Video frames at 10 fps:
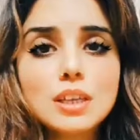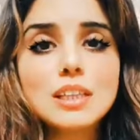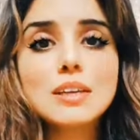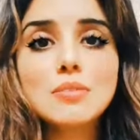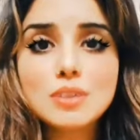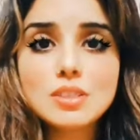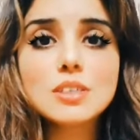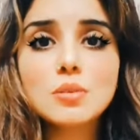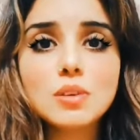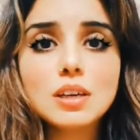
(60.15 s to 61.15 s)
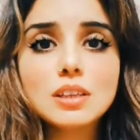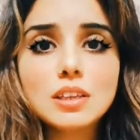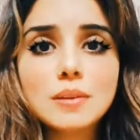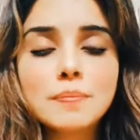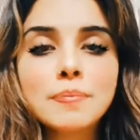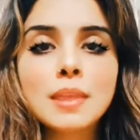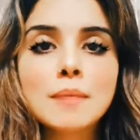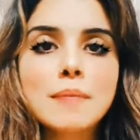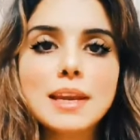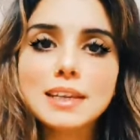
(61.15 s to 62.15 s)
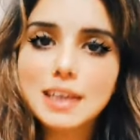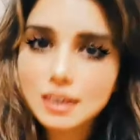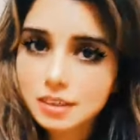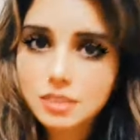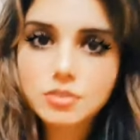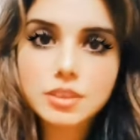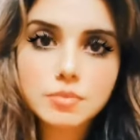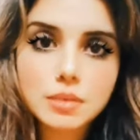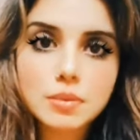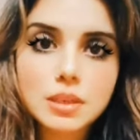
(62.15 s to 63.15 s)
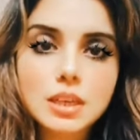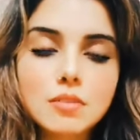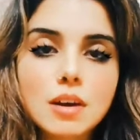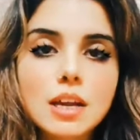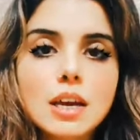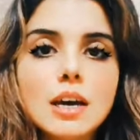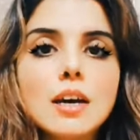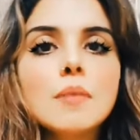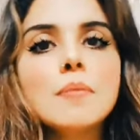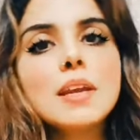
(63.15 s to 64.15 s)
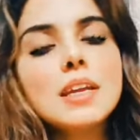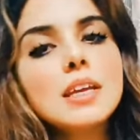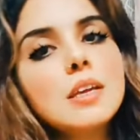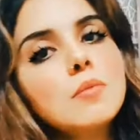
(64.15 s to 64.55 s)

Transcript: रही थी फ्रिज़ी हो गए थे मैंने कैरेटिन ट्रीटमेंट भी करवाया मैंने